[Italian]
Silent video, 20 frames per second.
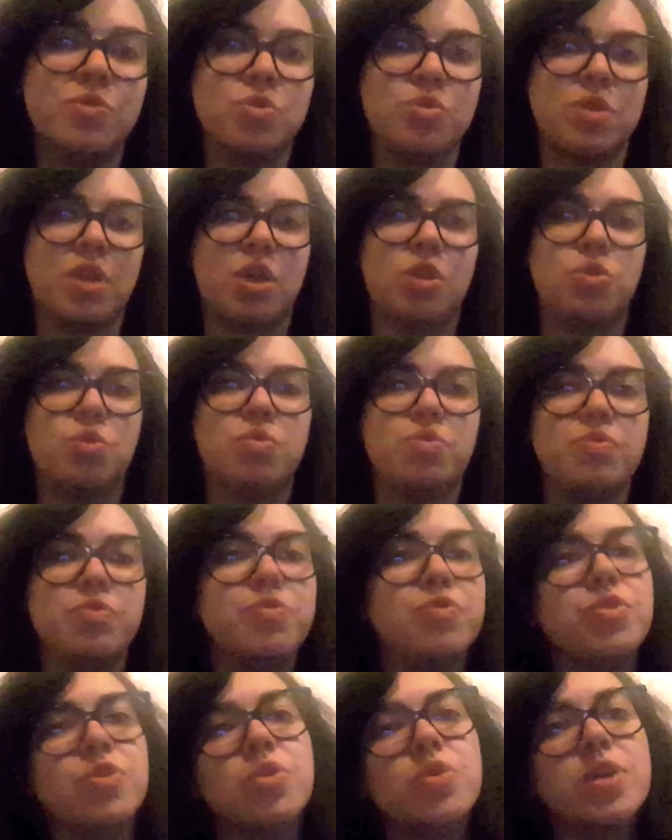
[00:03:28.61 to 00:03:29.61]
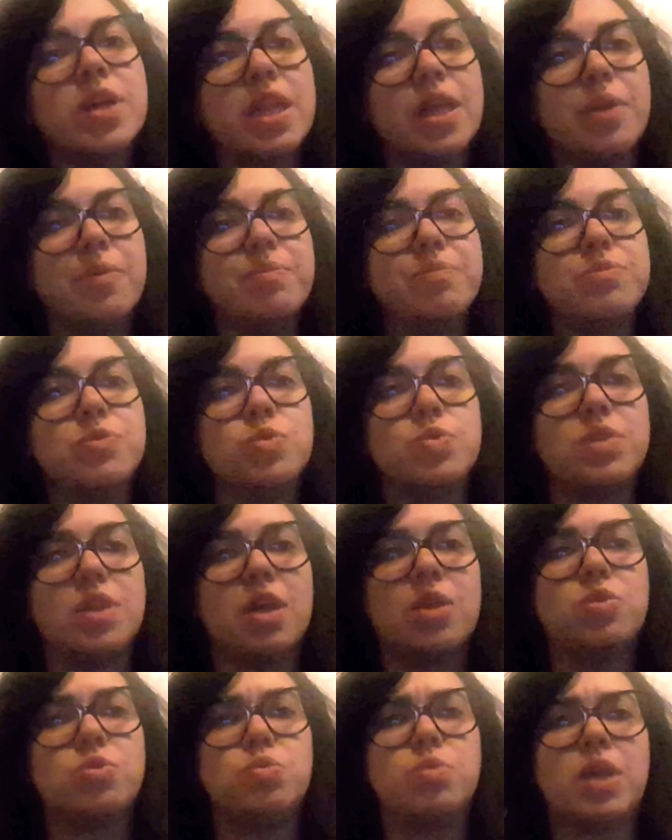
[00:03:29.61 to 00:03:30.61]
non hanno un fiore, non
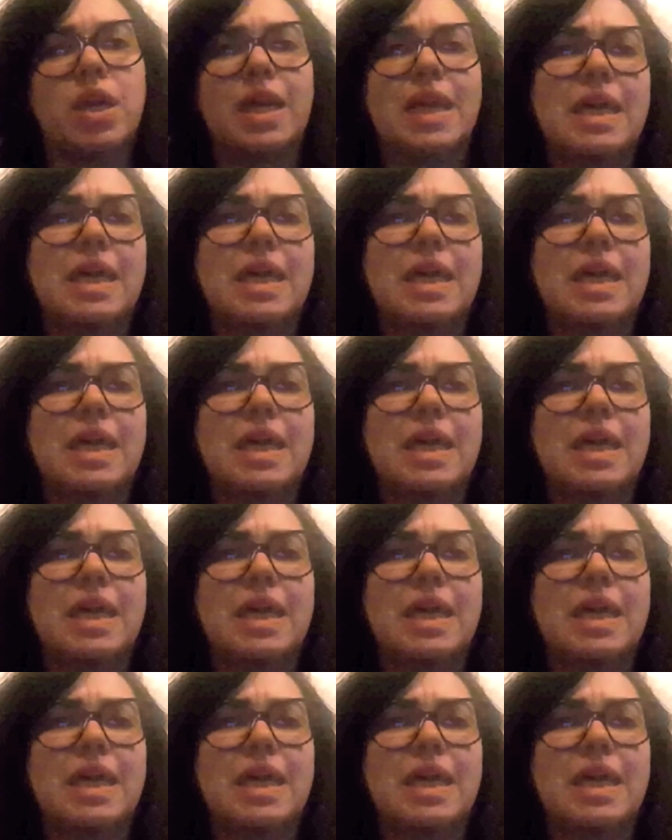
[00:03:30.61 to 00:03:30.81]
hanno una